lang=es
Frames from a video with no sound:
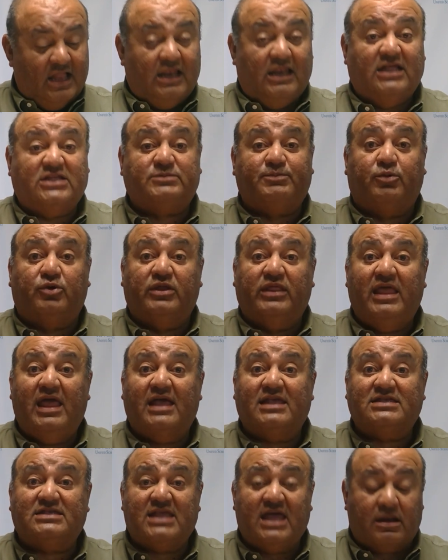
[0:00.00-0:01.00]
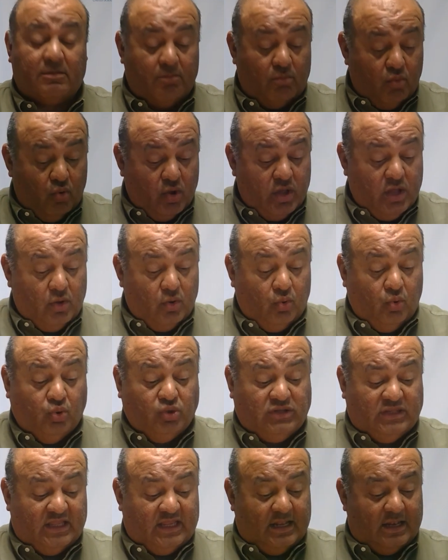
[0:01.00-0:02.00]
les podía ser muy
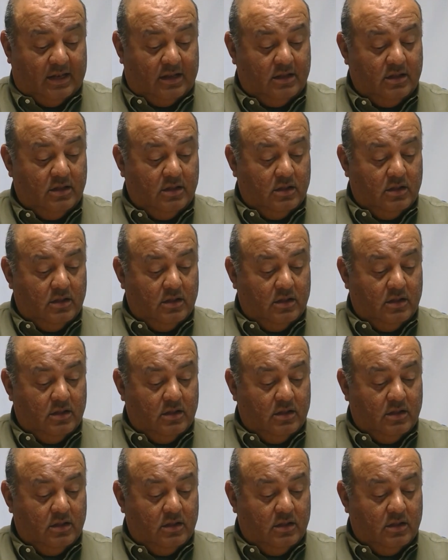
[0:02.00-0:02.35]
útil